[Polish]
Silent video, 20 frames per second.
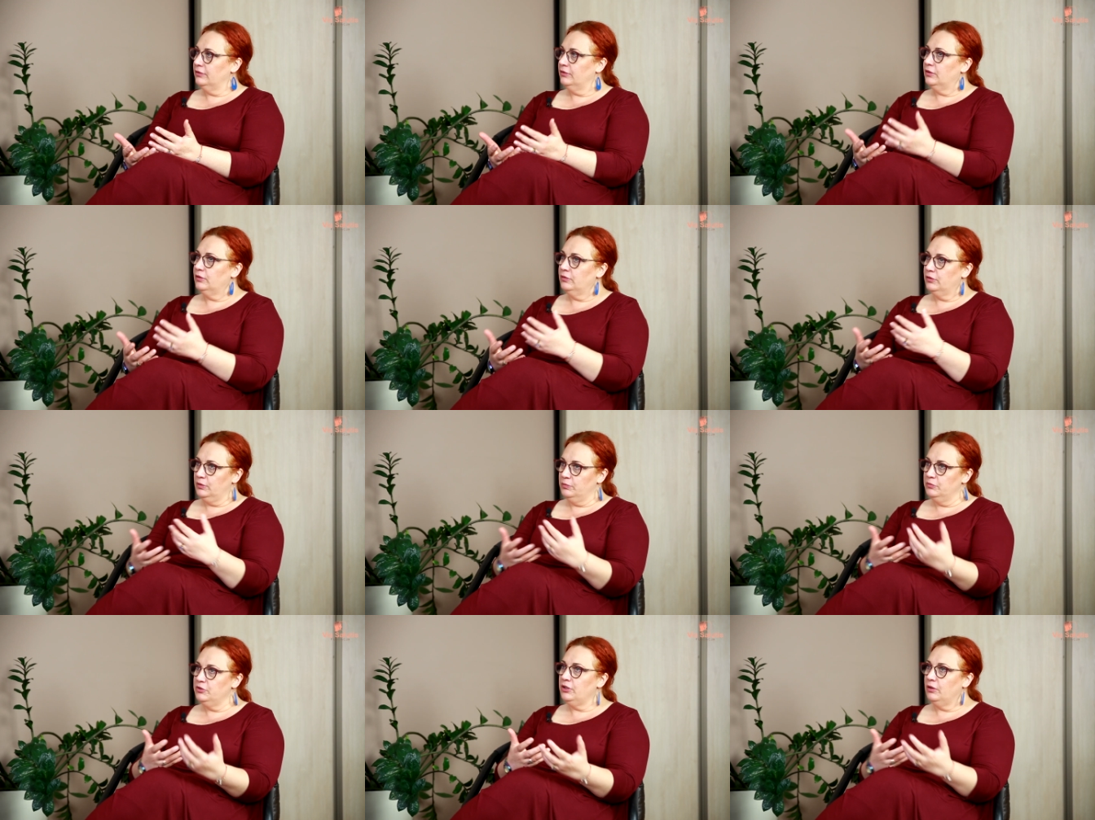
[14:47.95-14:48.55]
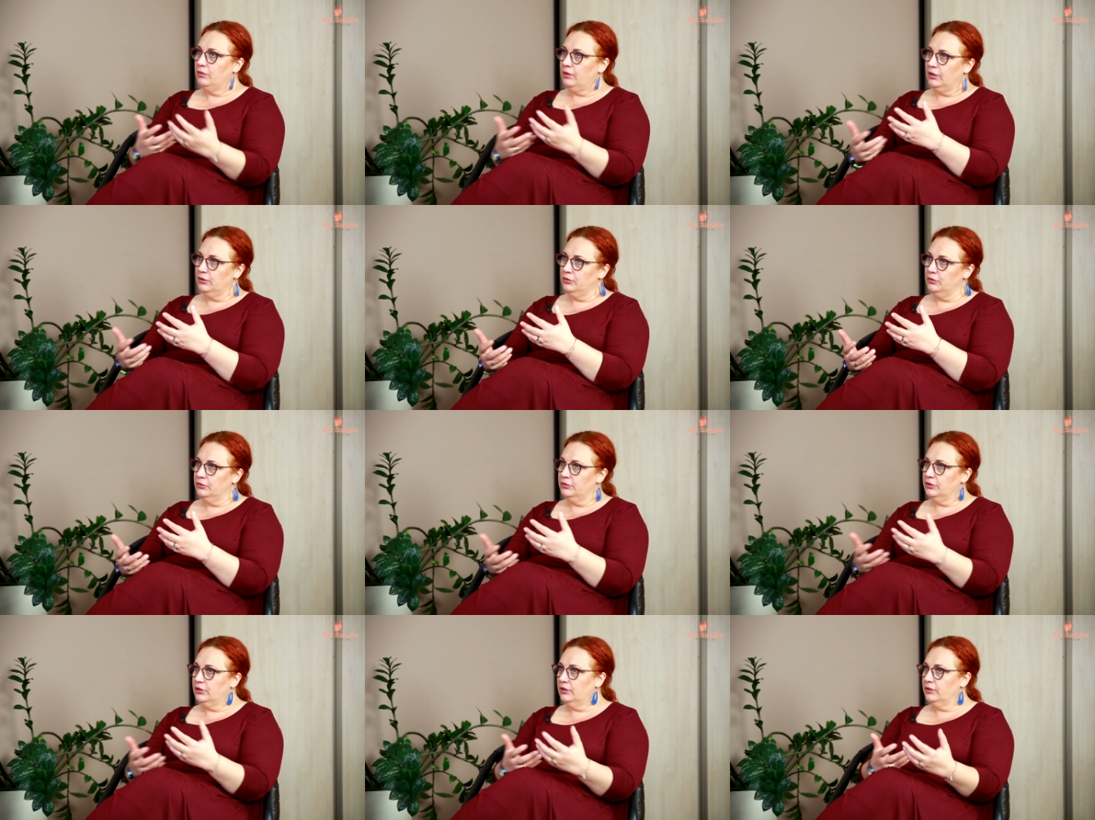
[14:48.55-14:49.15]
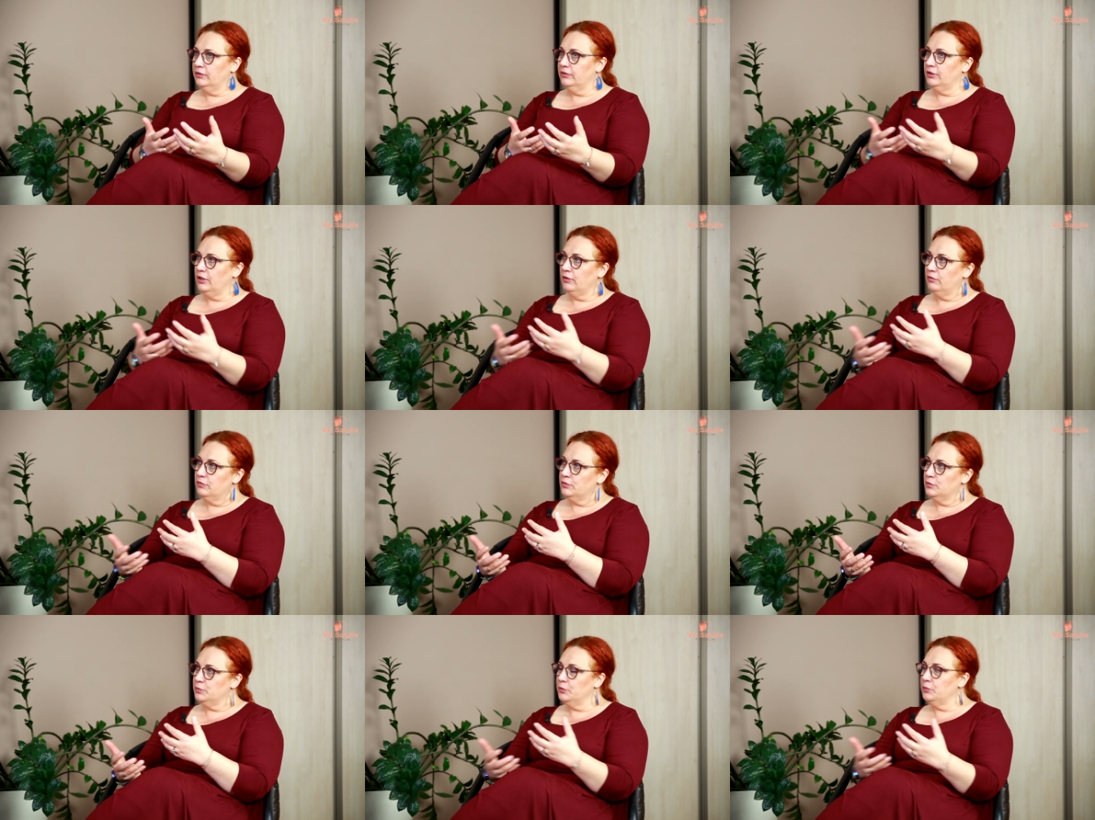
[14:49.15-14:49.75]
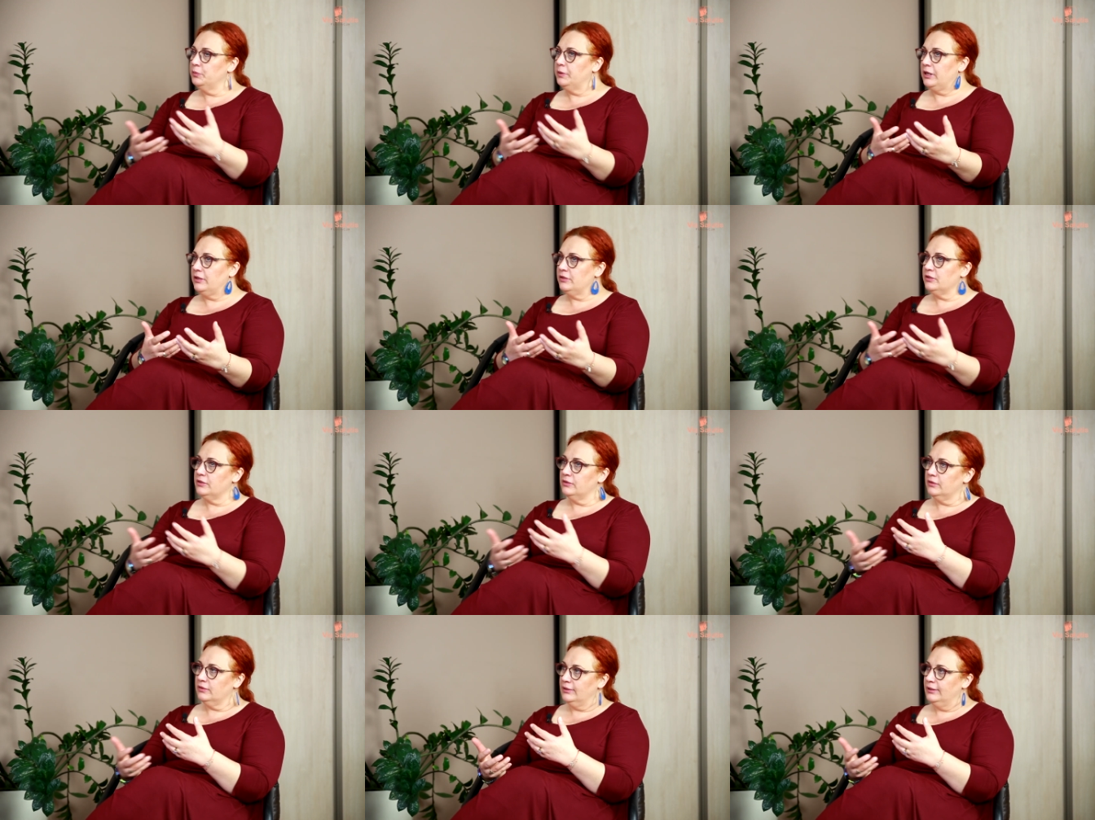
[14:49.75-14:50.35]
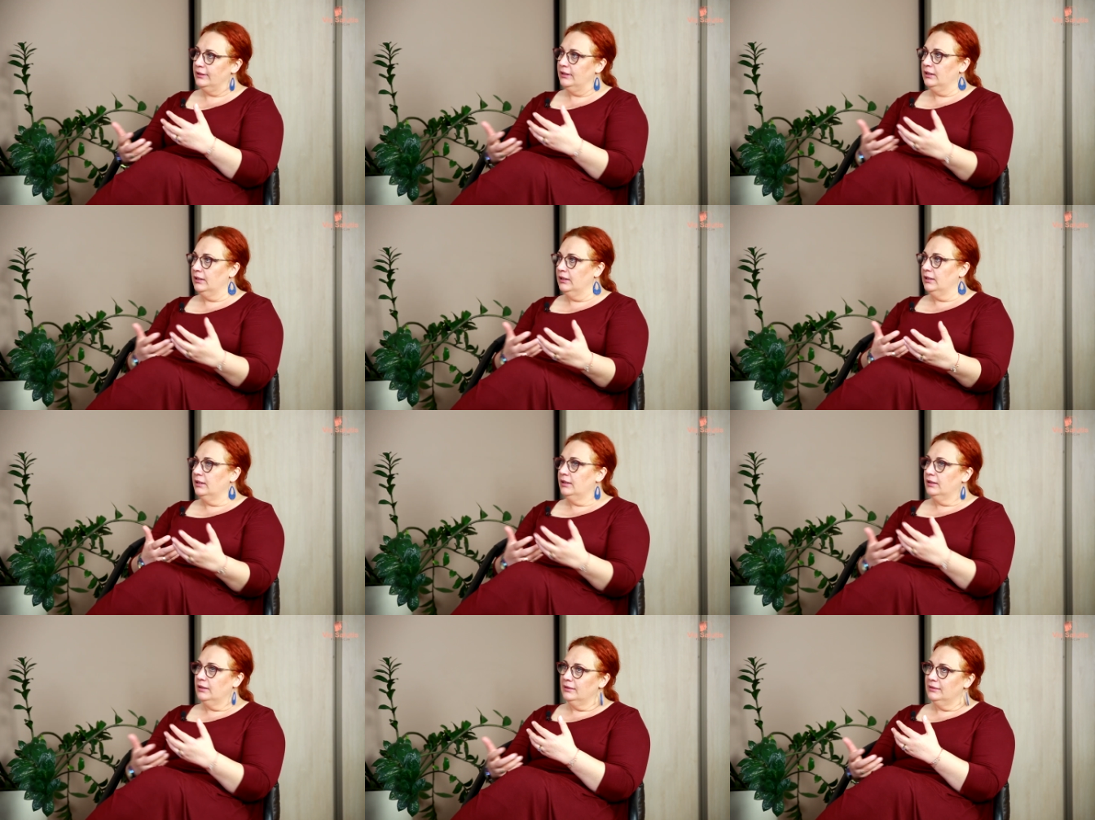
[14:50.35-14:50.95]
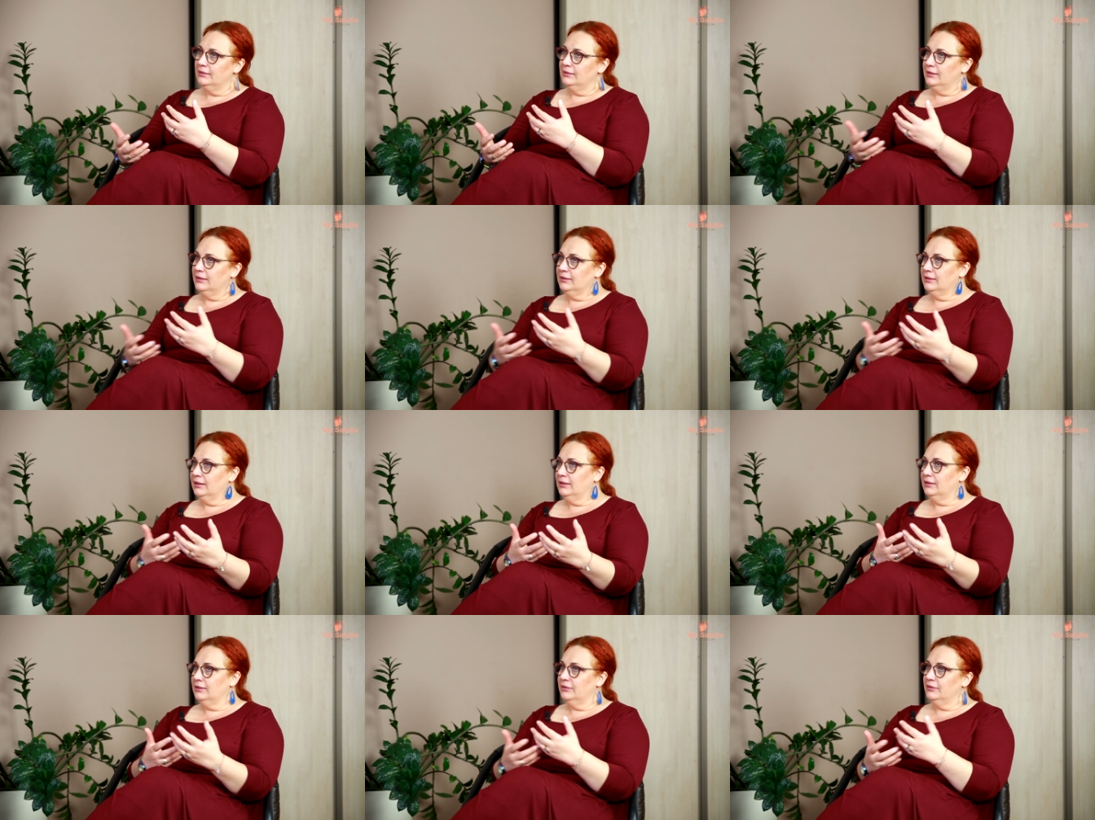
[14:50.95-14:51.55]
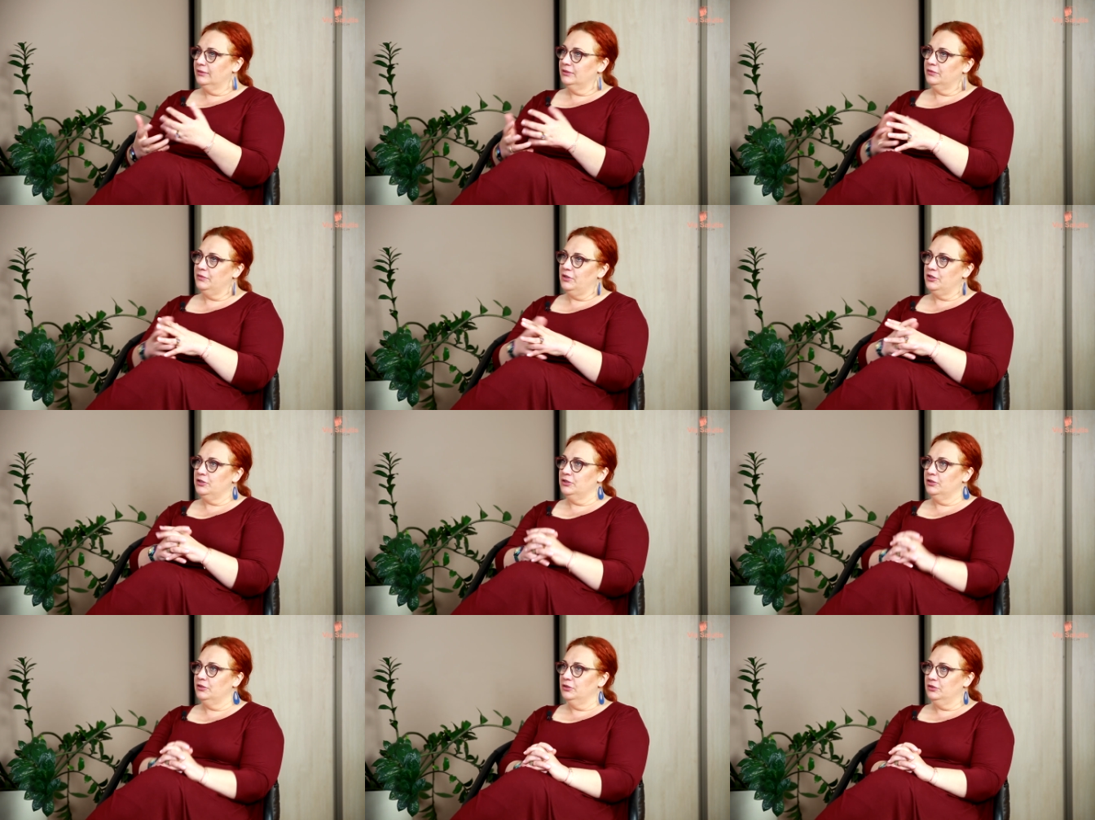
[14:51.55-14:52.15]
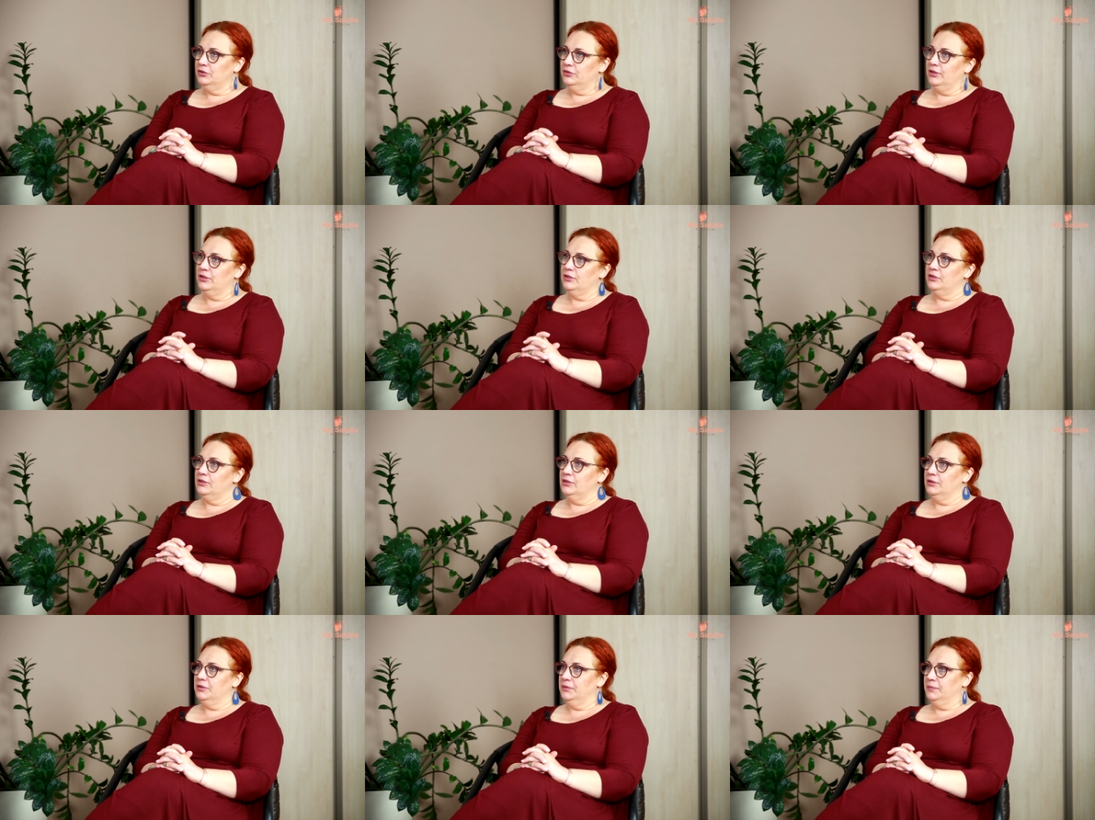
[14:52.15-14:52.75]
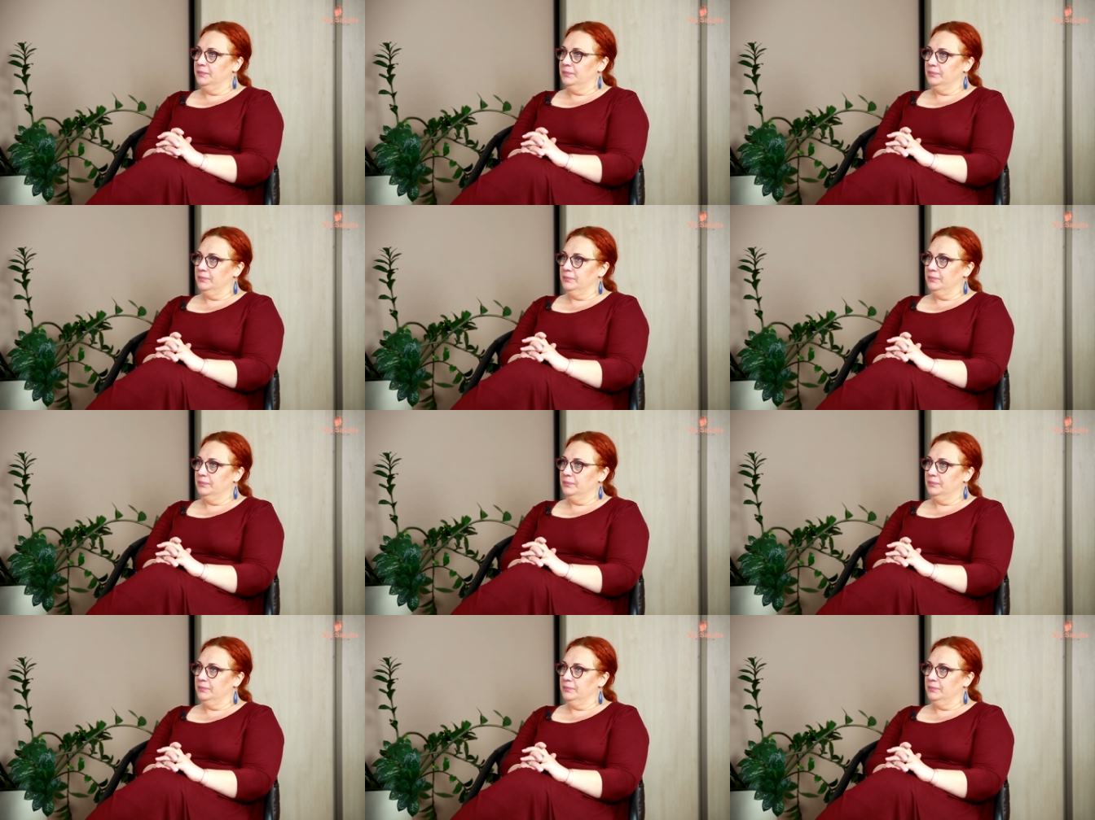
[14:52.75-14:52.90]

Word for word: W, te, w tym działaniu, w tej, w tej współpracy, tak jak z Waszych doświadczeń.